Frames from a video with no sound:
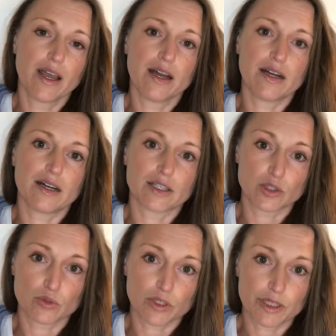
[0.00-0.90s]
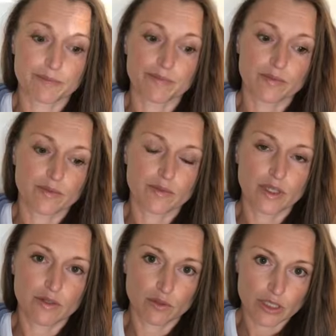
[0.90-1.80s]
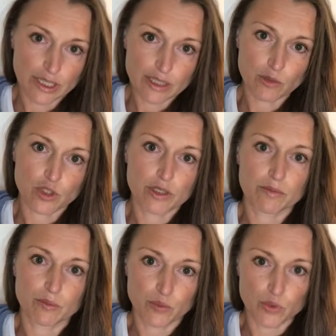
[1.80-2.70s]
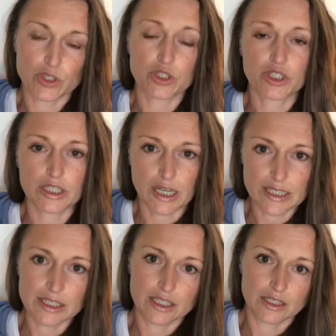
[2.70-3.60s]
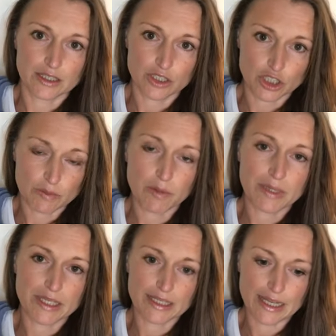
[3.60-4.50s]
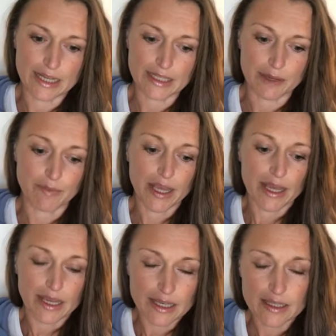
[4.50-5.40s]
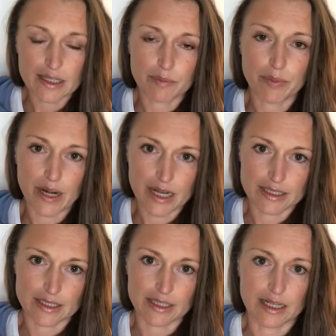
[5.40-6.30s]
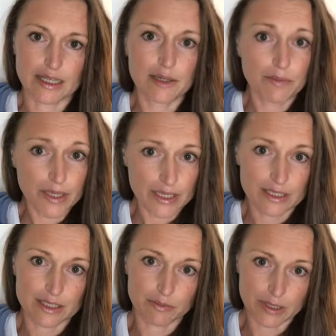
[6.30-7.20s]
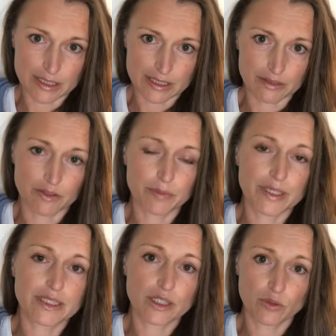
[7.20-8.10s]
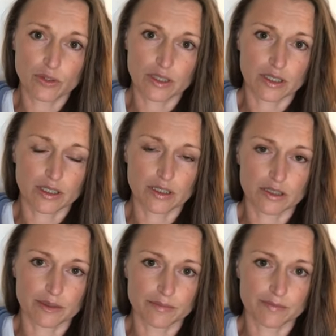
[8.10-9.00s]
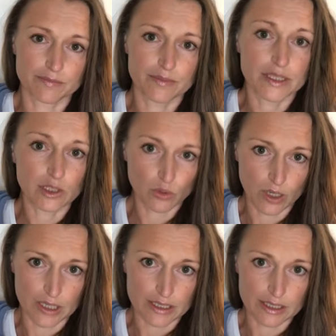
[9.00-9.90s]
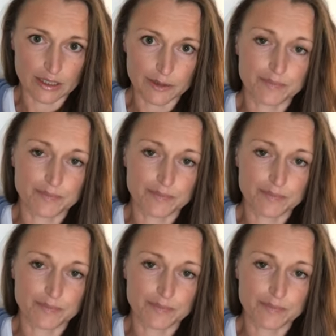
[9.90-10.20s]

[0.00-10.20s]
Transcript: э, сутки. И вот это уже будет считаться режимом голодания. Эта практика имеет смысл в определенных эм, ситуациях.